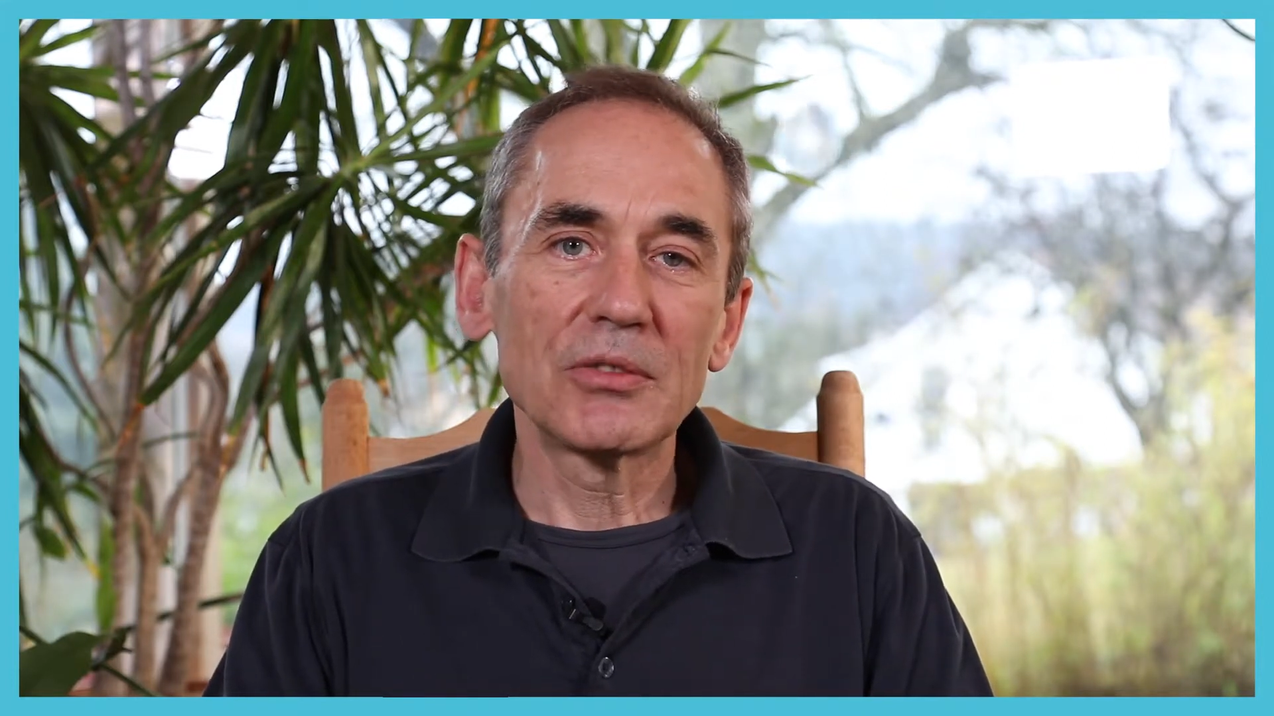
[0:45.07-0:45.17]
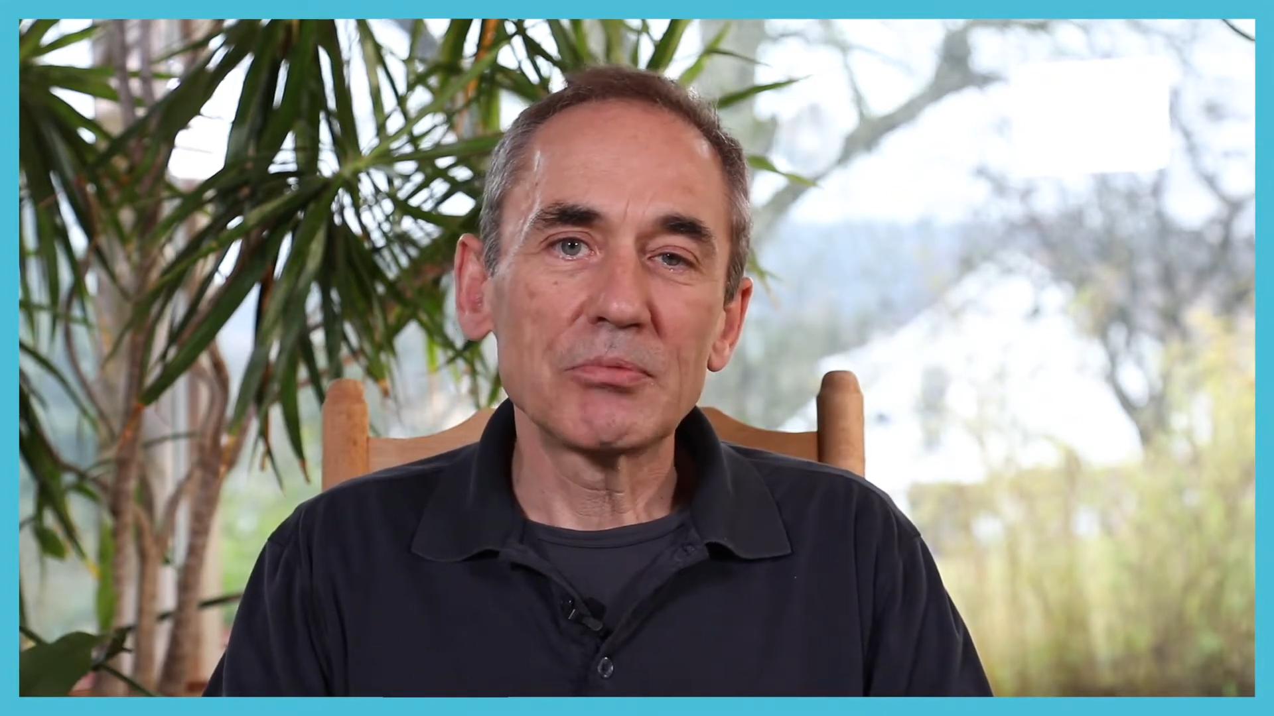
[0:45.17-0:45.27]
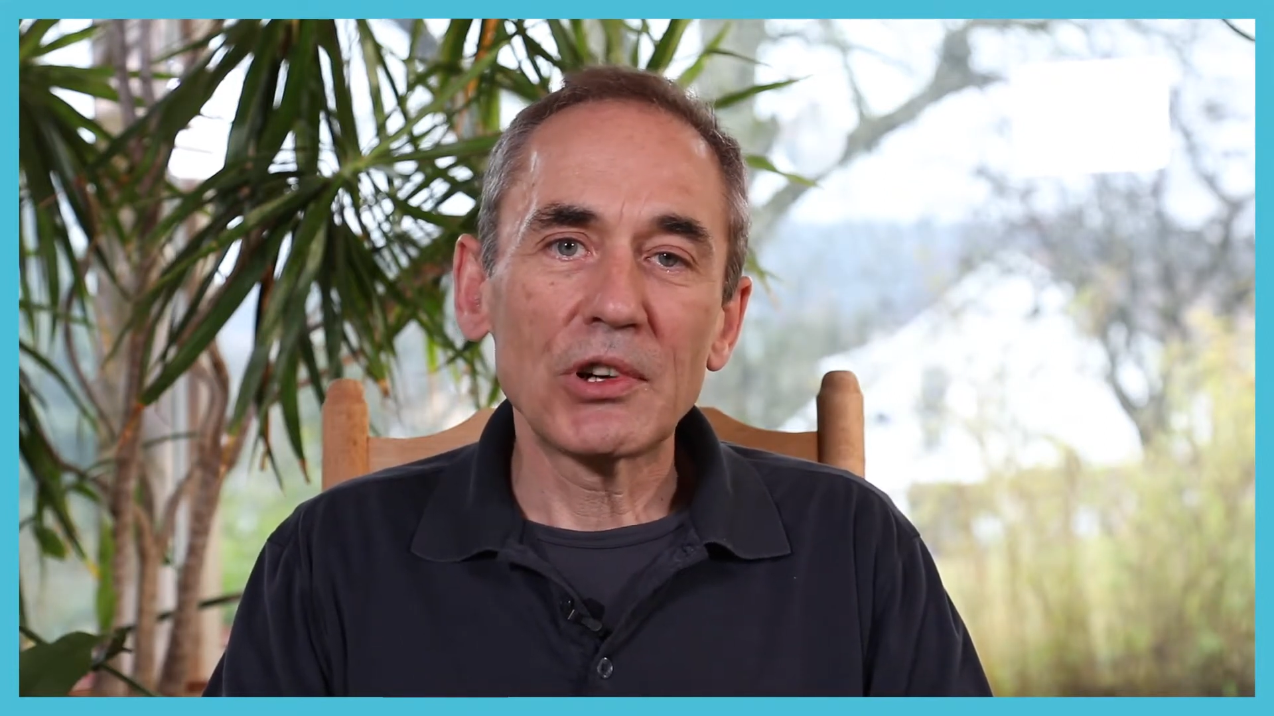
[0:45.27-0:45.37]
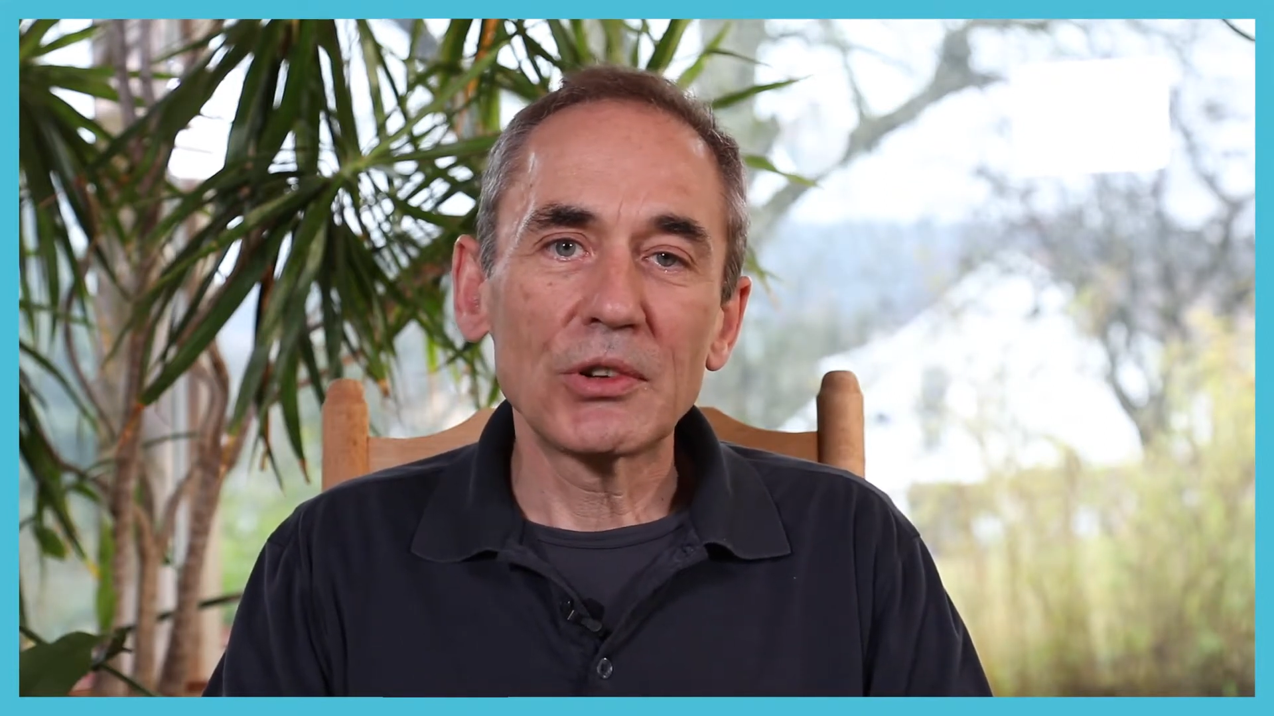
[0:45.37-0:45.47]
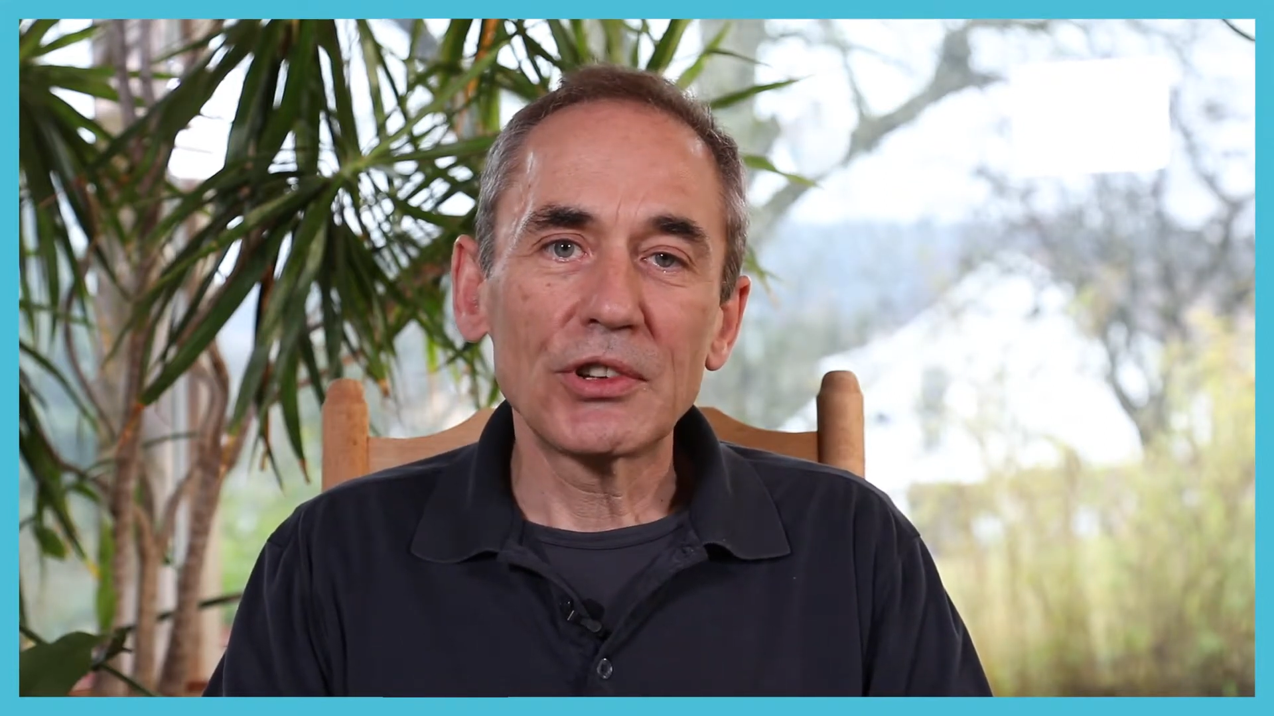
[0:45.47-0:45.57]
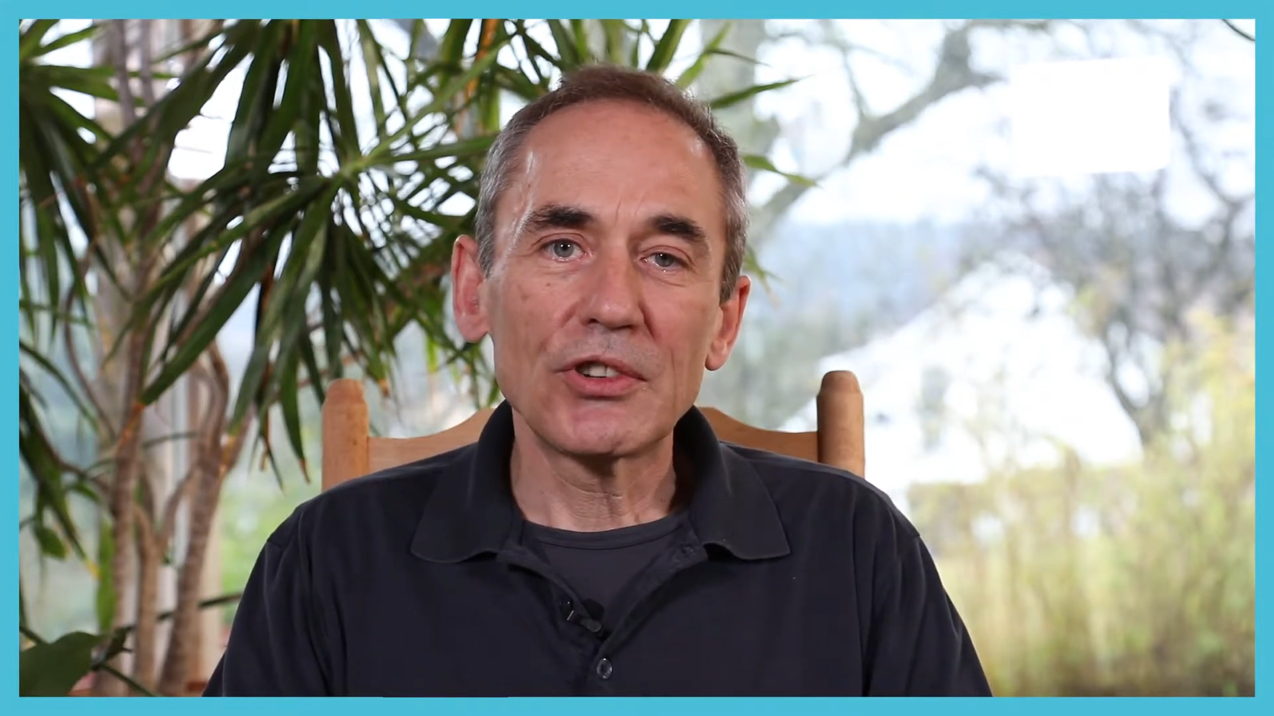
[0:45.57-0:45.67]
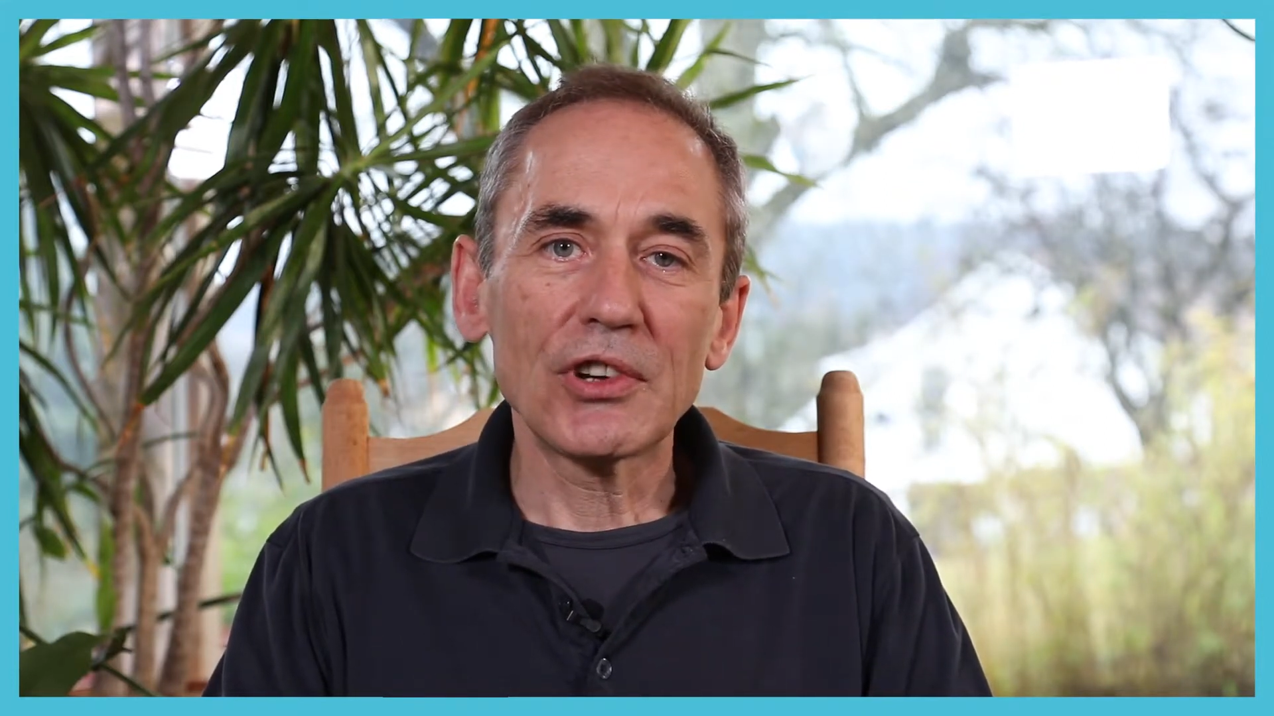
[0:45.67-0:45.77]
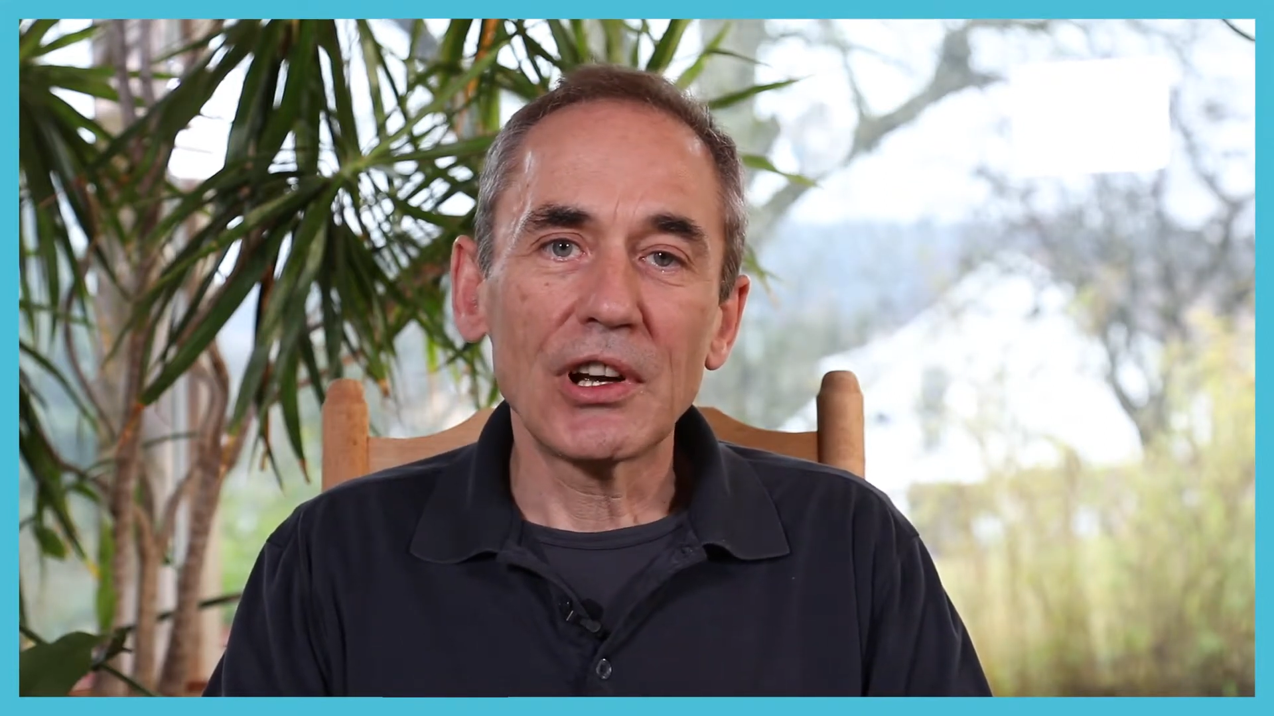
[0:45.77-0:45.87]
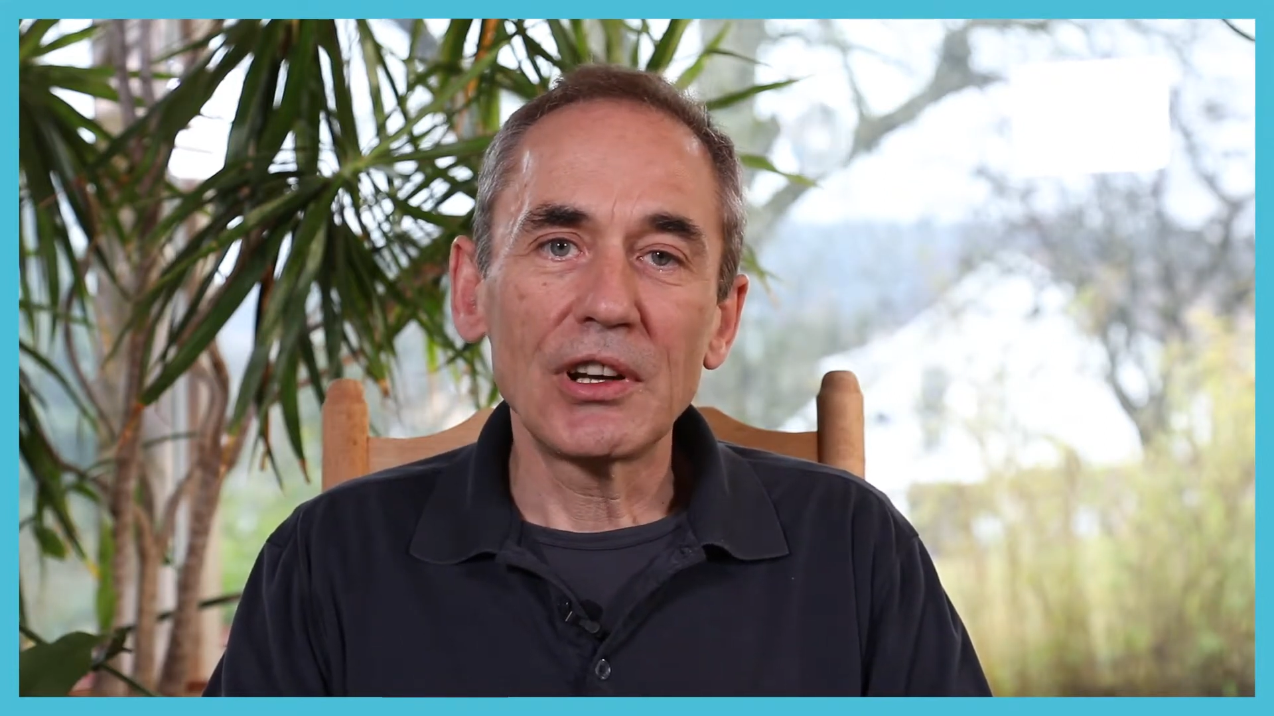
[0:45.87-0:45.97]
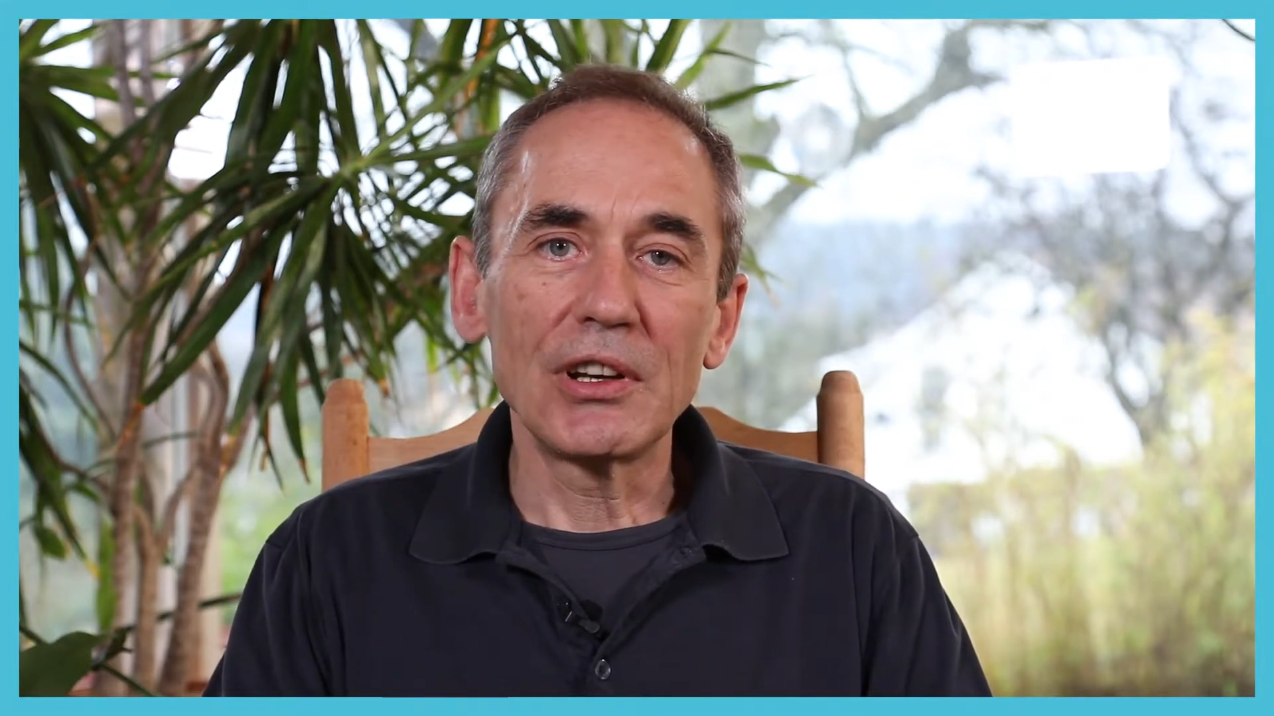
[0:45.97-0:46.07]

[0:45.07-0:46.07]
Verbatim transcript: praktisch keinen